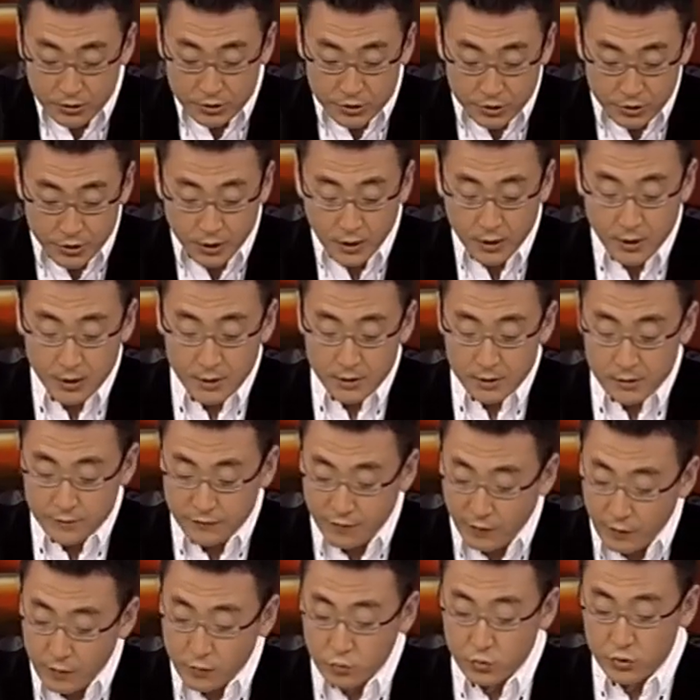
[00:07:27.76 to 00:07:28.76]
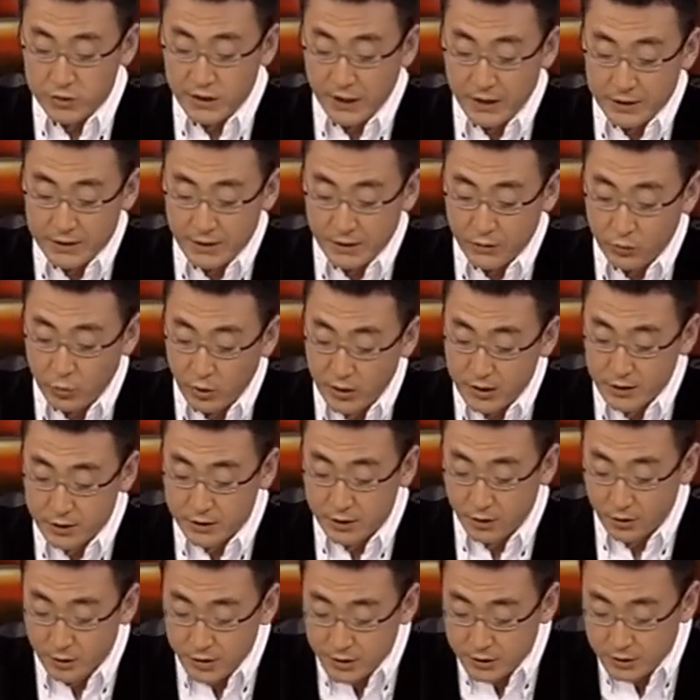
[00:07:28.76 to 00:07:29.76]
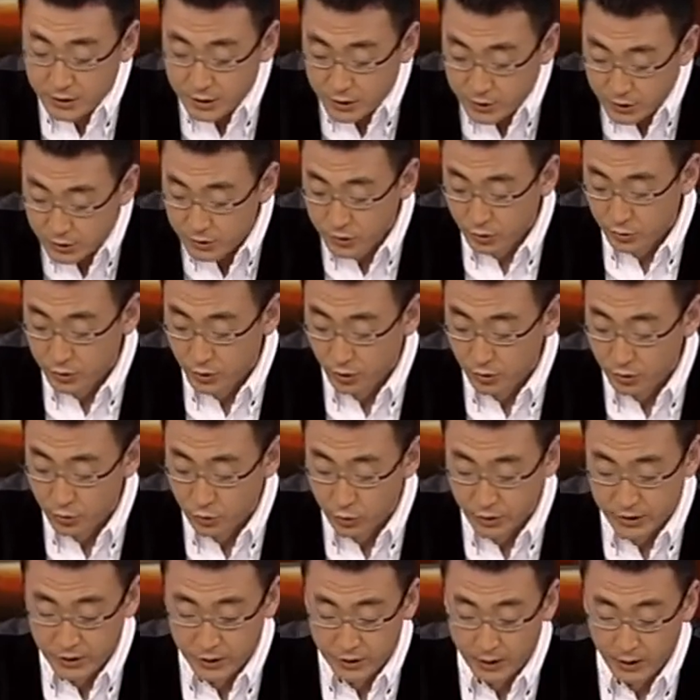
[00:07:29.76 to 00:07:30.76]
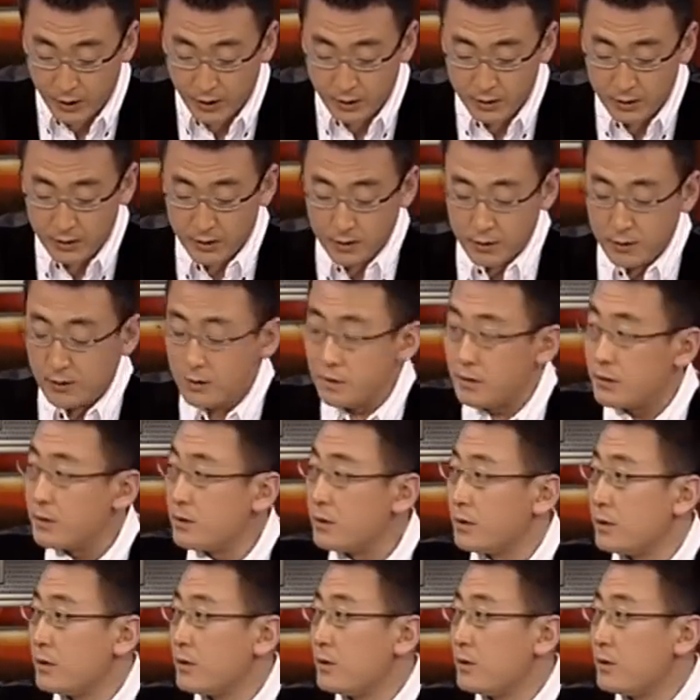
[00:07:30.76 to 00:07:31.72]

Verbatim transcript: 市。《房屋拆迁管理条例》第十九条的规定了，但是他们，但是他